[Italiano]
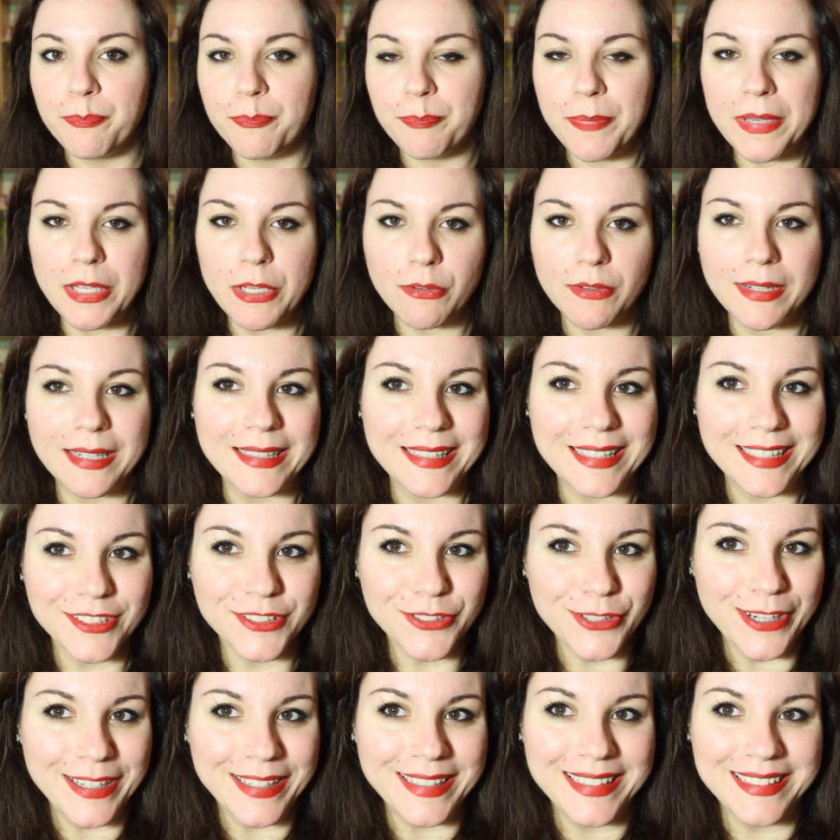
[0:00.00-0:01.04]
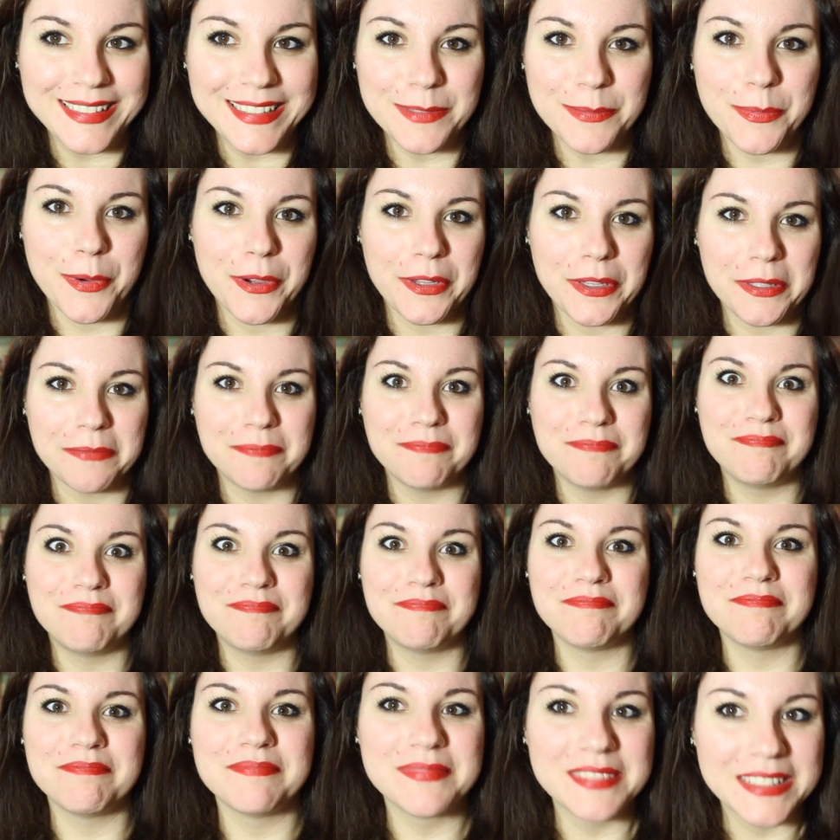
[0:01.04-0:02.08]
per ora lasciarle lì poi
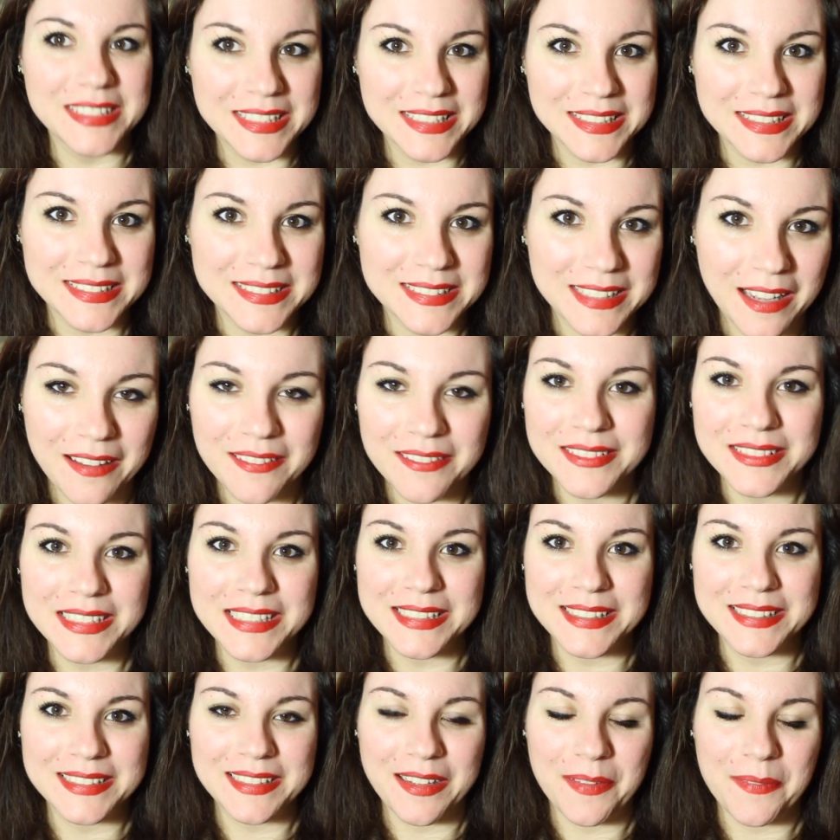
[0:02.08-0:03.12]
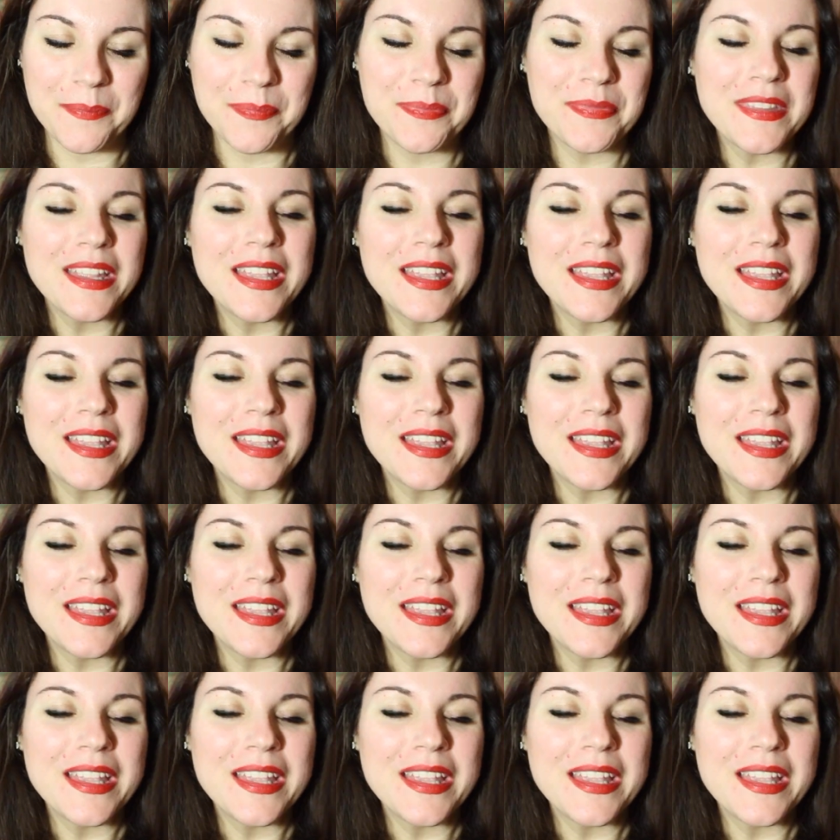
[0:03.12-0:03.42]
chissà chissà